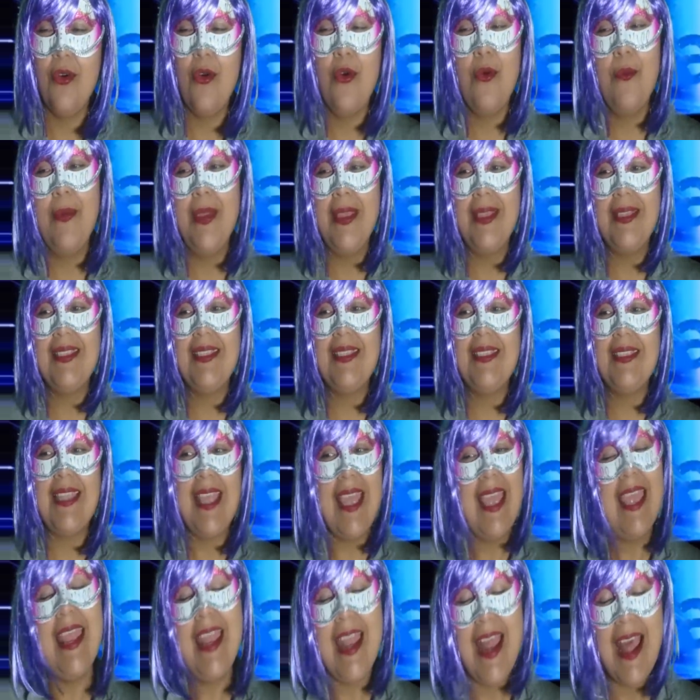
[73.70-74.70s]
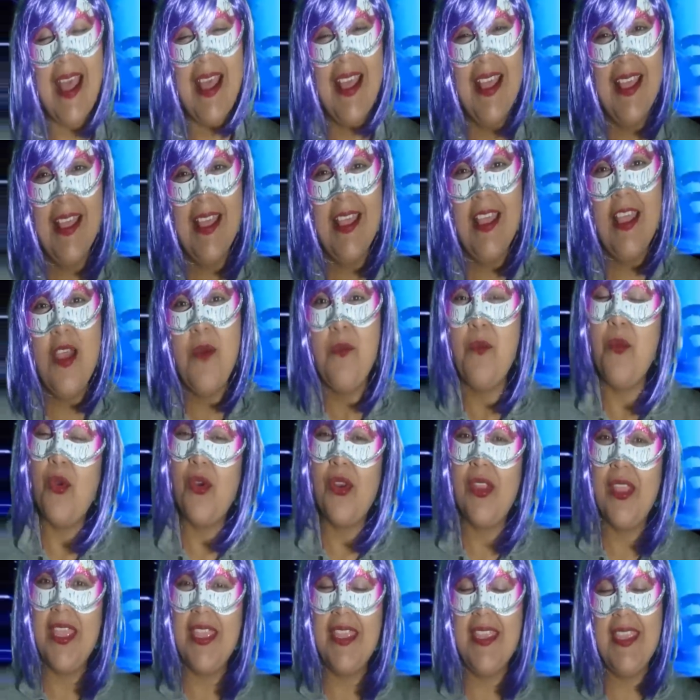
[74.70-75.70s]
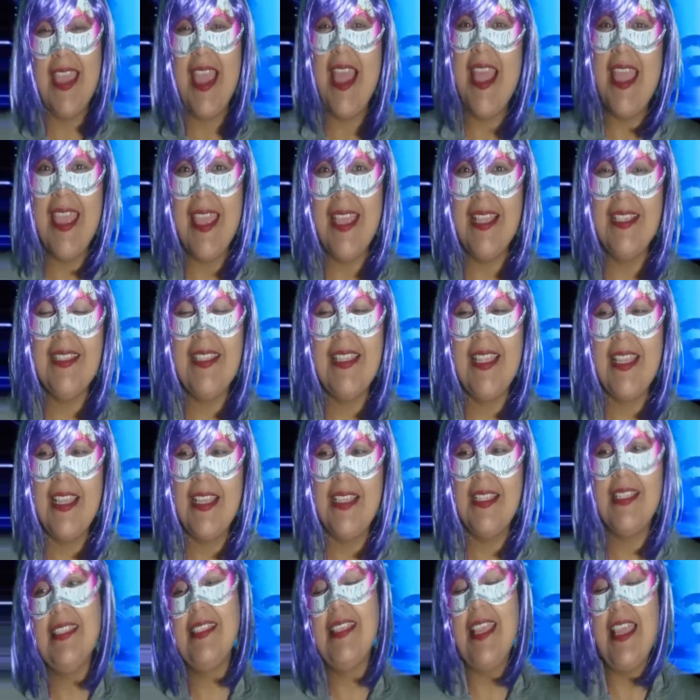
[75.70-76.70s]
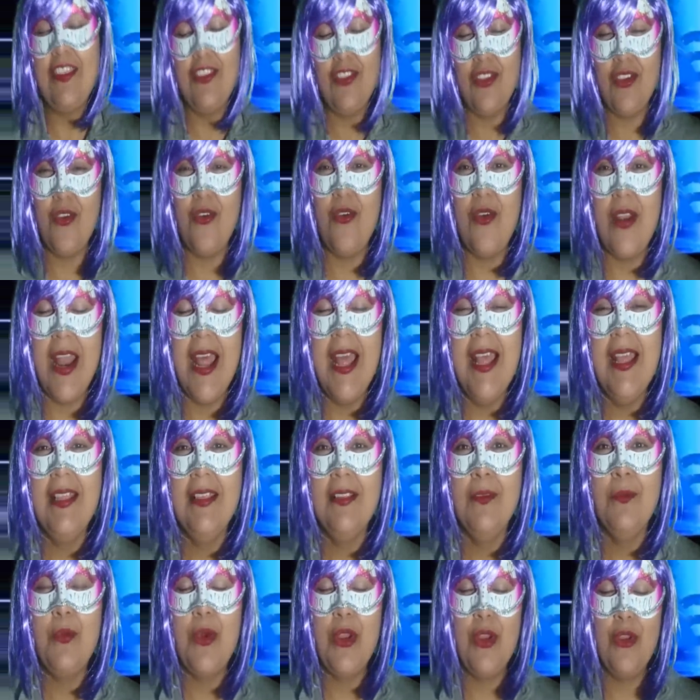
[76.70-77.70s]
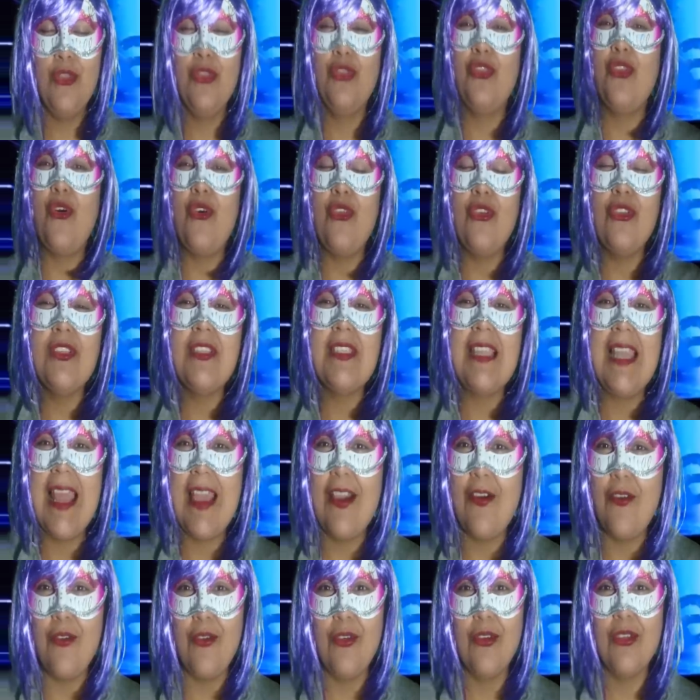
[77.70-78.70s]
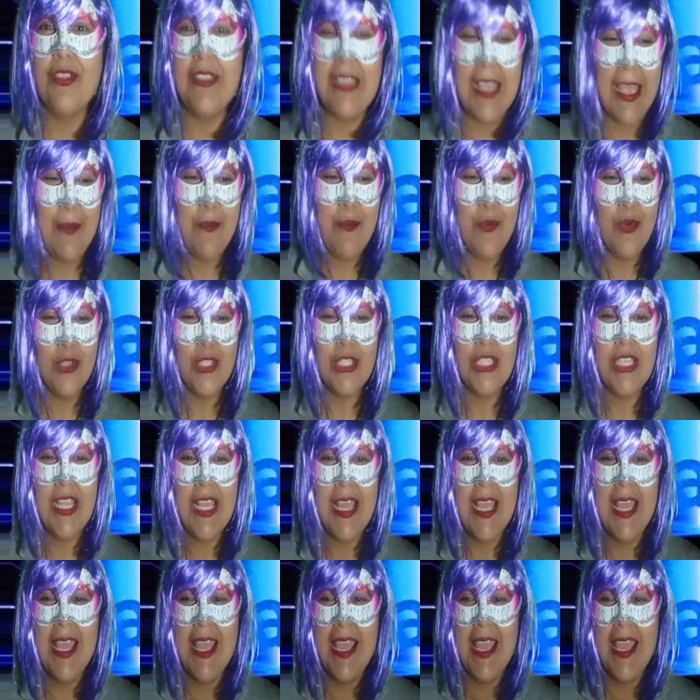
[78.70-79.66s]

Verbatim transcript: o mesera, porque ya es señora, bueno, todos la conocemos,